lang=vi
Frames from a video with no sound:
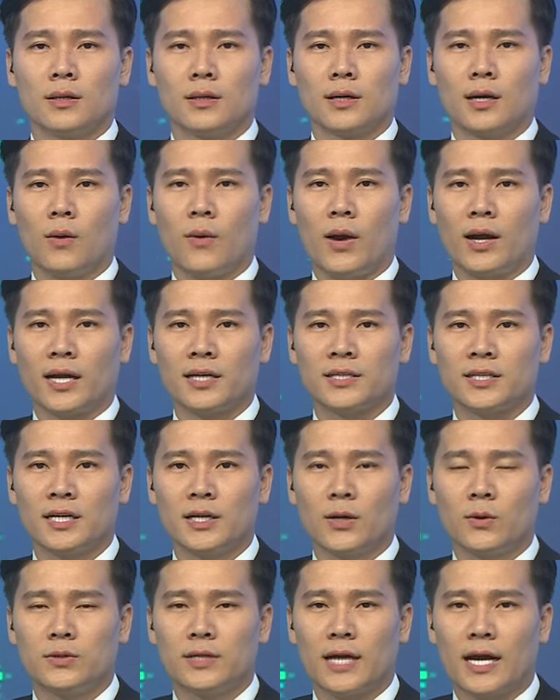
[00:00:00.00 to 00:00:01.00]
Cơ quan Cảnh
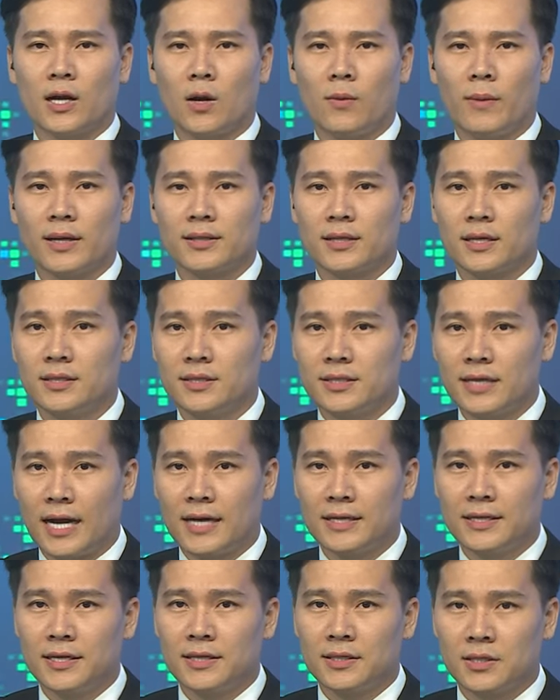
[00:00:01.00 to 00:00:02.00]
sát điều tra Công an tỉnh
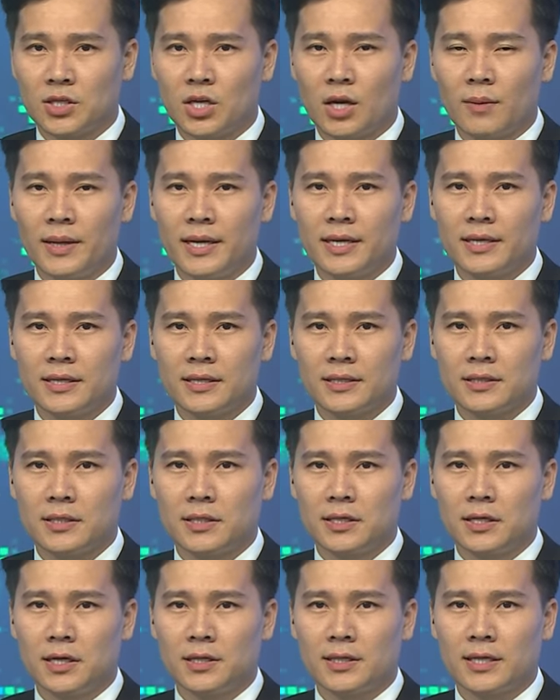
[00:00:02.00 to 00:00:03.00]
Trà Vinh cho biết
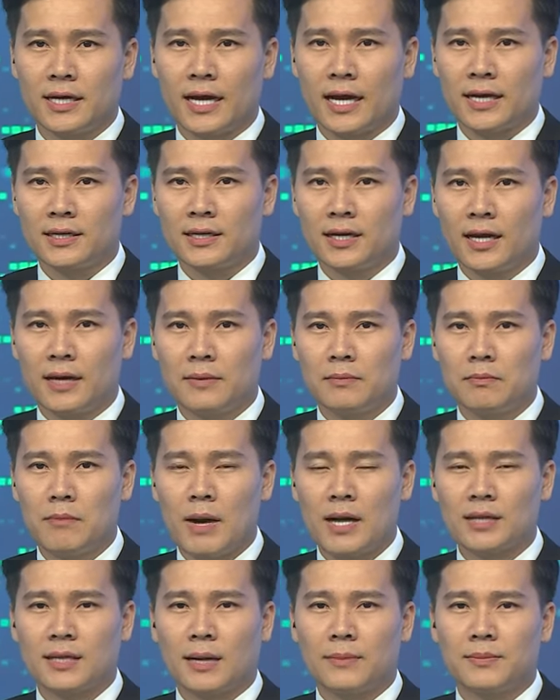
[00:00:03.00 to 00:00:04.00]
vừa thi hành lệnh
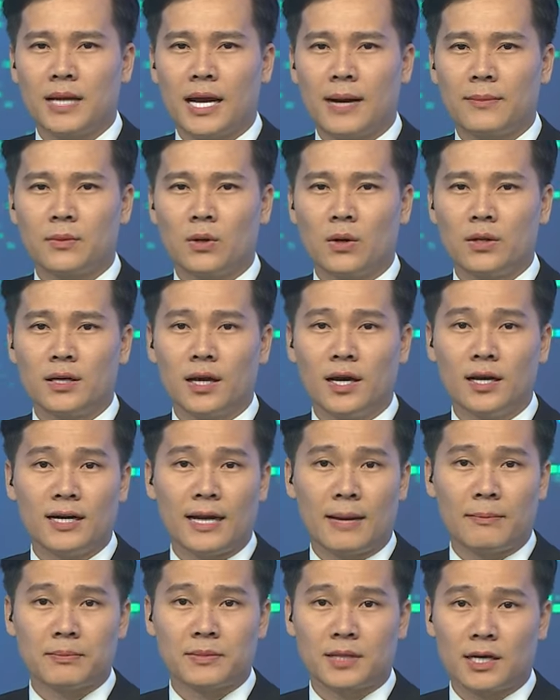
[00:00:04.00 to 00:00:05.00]
bắt tạm giam đối với
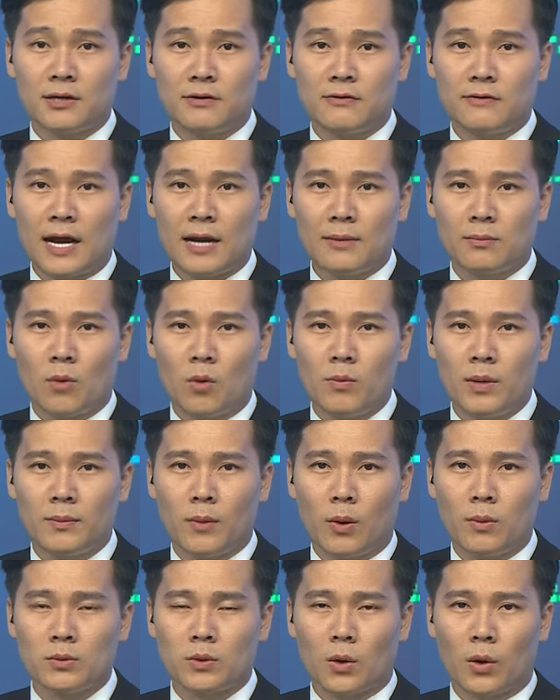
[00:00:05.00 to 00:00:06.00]
Lâm Tấn Phát, bốn mươi
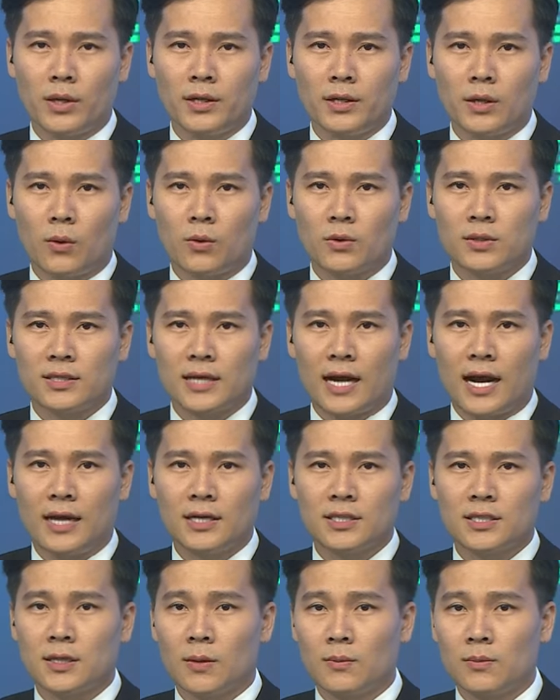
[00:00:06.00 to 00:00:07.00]
bốn tuổi, ngụ
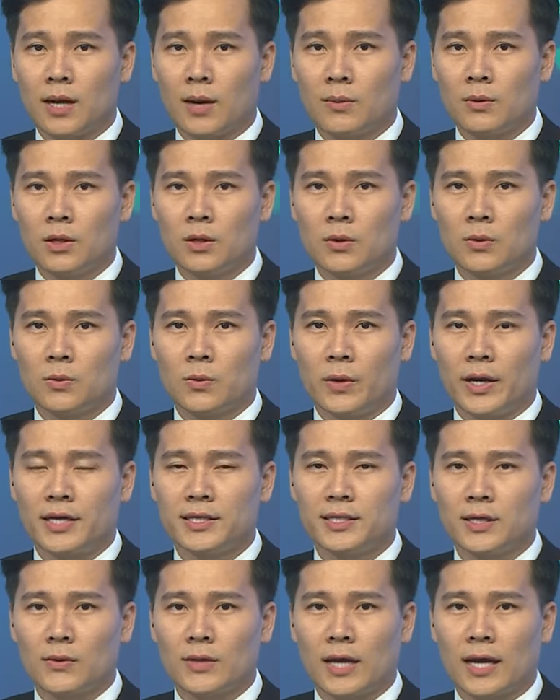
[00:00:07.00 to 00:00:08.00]
xã Sông Lộc,
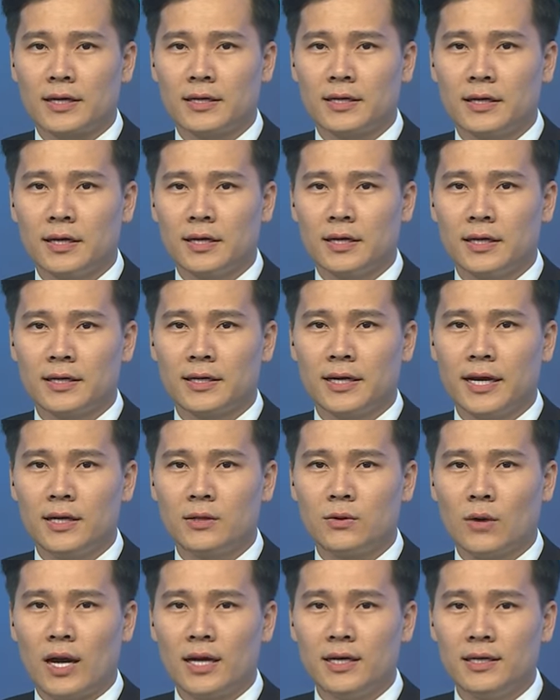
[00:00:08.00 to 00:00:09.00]
huyện Châu Thành,
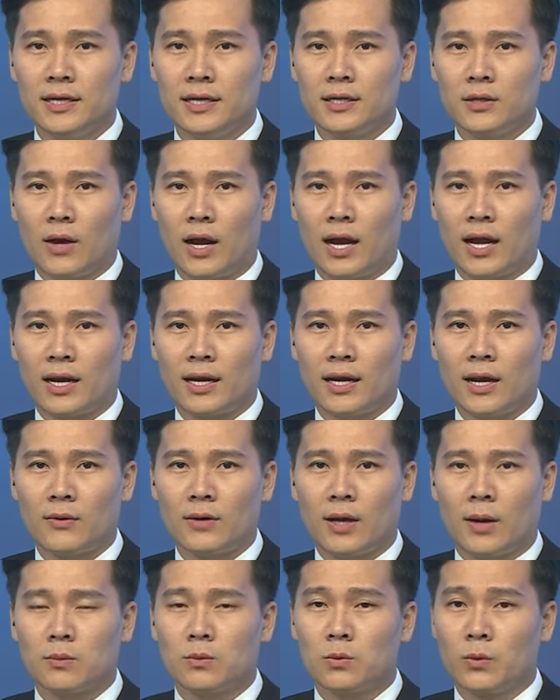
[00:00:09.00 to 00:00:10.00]
kế toán Liên đoàn
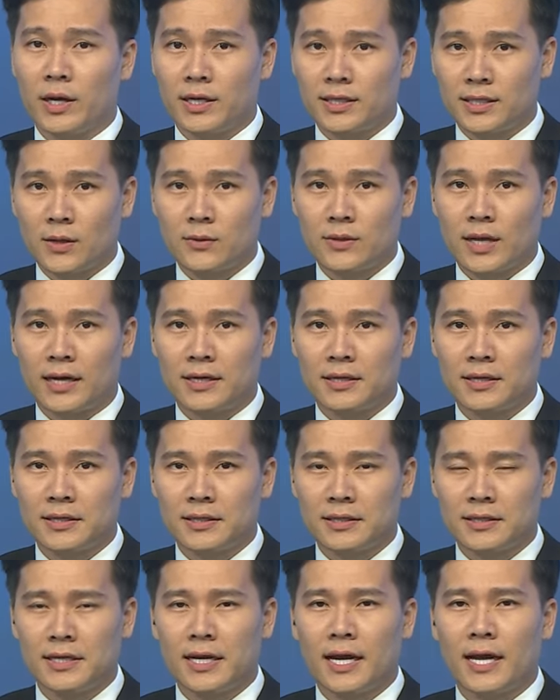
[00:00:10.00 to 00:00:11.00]
Lao động huyện Châu Thành
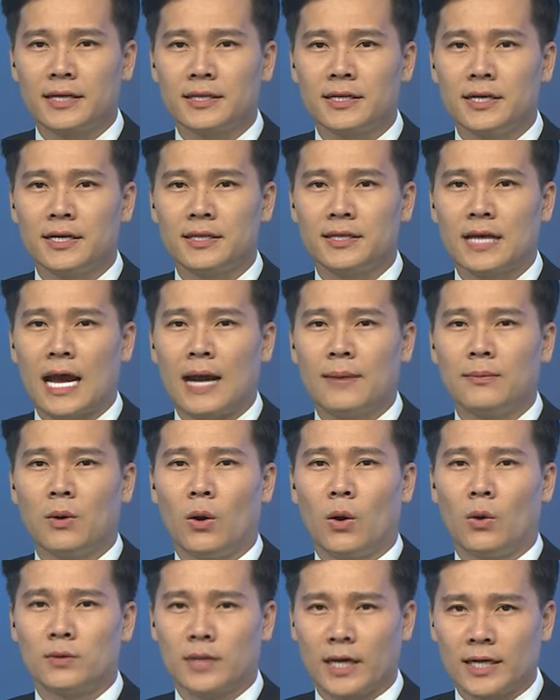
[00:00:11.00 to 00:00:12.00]
về hành vi tham
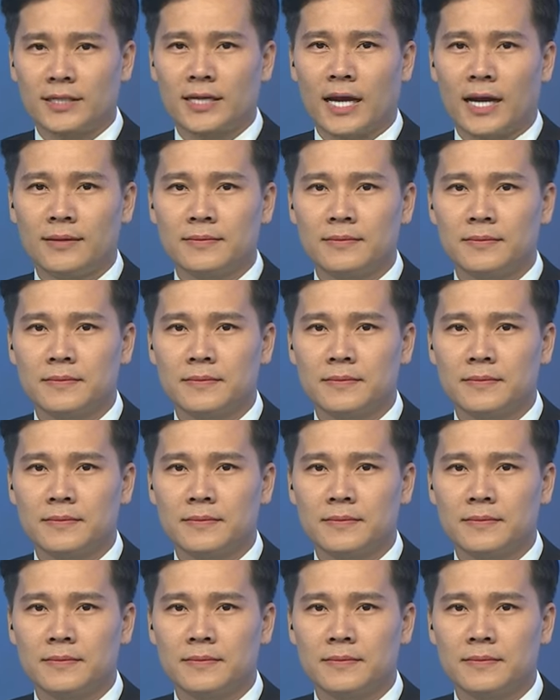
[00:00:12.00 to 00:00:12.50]
ô tài sản.